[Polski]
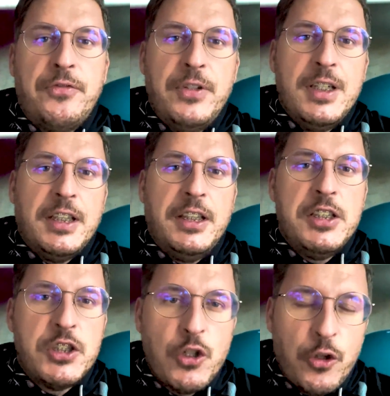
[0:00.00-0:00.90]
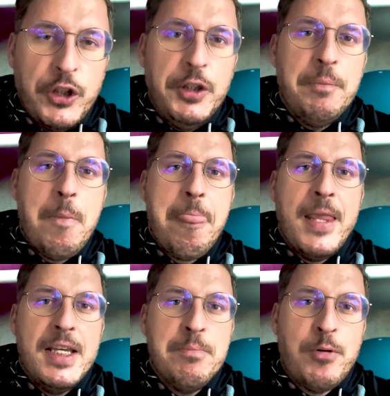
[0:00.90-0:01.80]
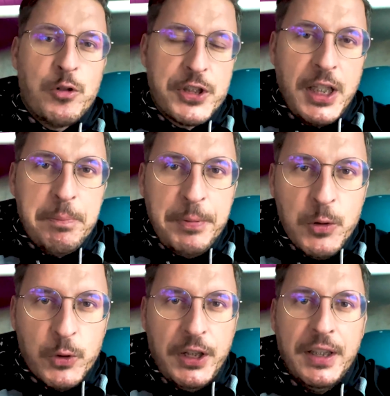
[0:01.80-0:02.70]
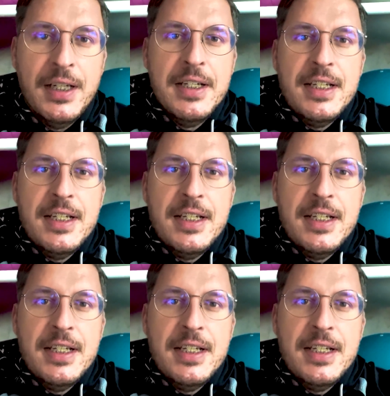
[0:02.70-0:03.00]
w historii polskiej piłki.